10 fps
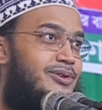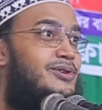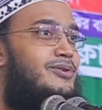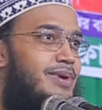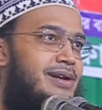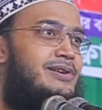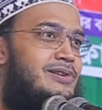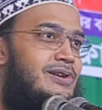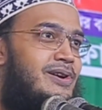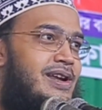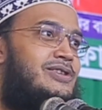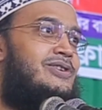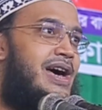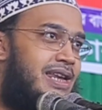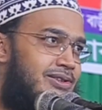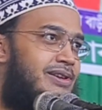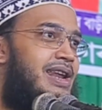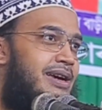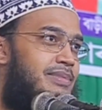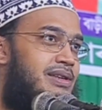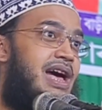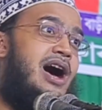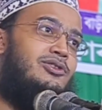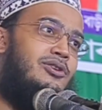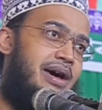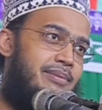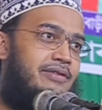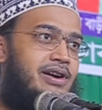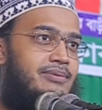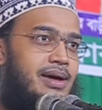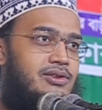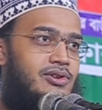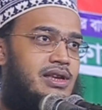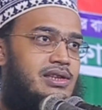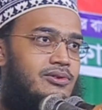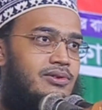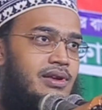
তো তোমার ডিউটি করার জন্য আরেকজন লাগবে যাও তোমার বাবার বাড়ি চলে যাও